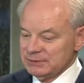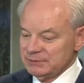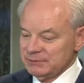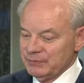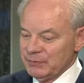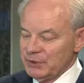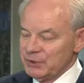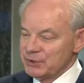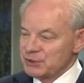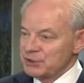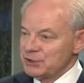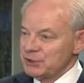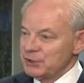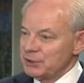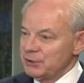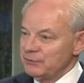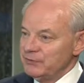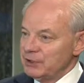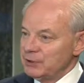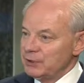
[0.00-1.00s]
no
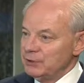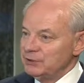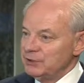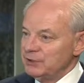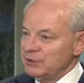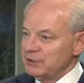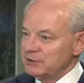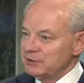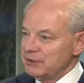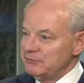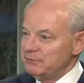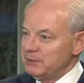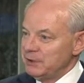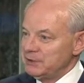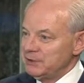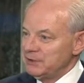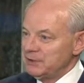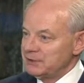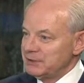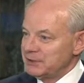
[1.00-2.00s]
inżynierowie Continental
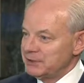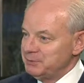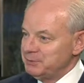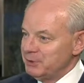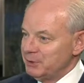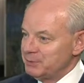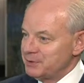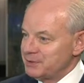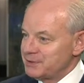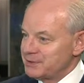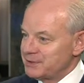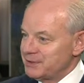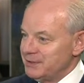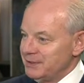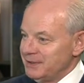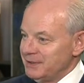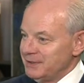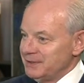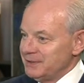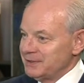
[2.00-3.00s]
wpadli na taki pomysł,
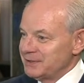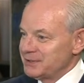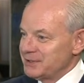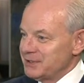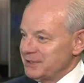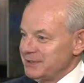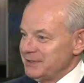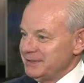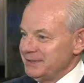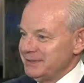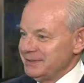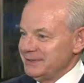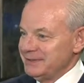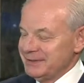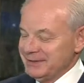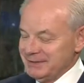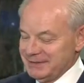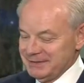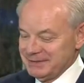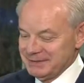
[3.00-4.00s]
że
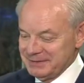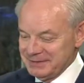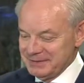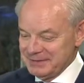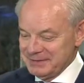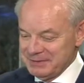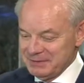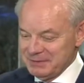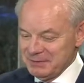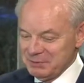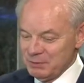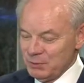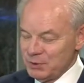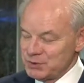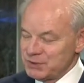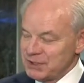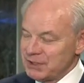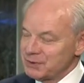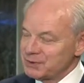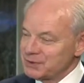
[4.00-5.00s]

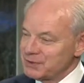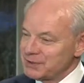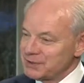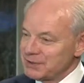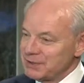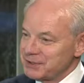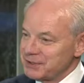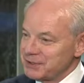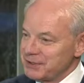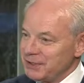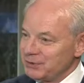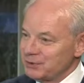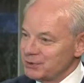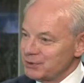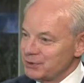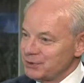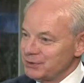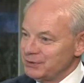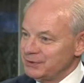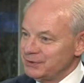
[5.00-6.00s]
można uzyskać
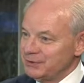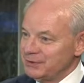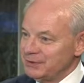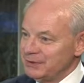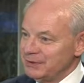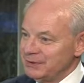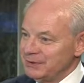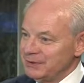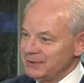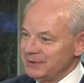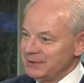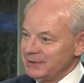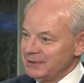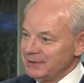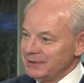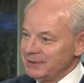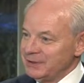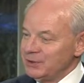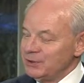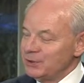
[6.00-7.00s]
kauczuk
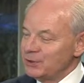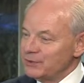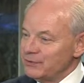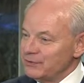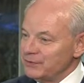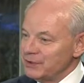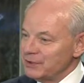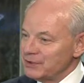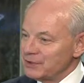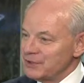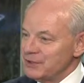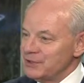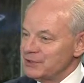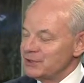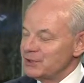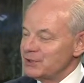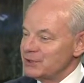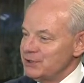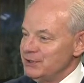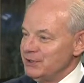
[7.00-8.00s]
również
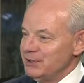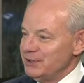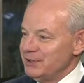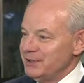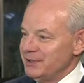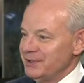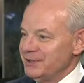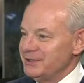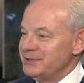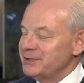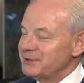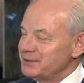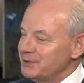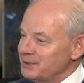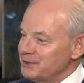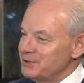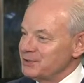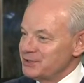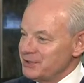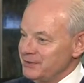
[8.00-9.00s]
z rośliny, nie
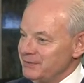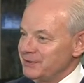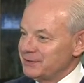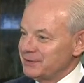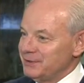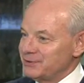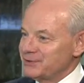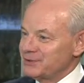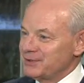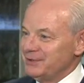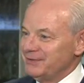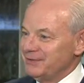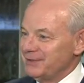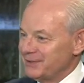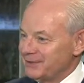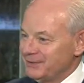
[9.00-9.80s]
tylko z drzewa kauczukowego.